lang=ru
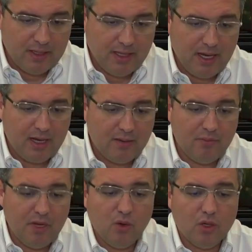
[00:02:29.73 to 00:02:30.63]
на
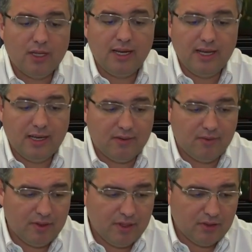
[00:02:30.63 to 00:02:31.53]
миллионы леев
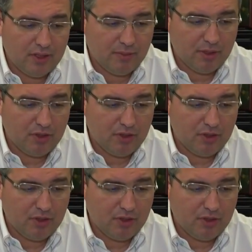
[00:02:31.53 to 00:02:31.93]
детские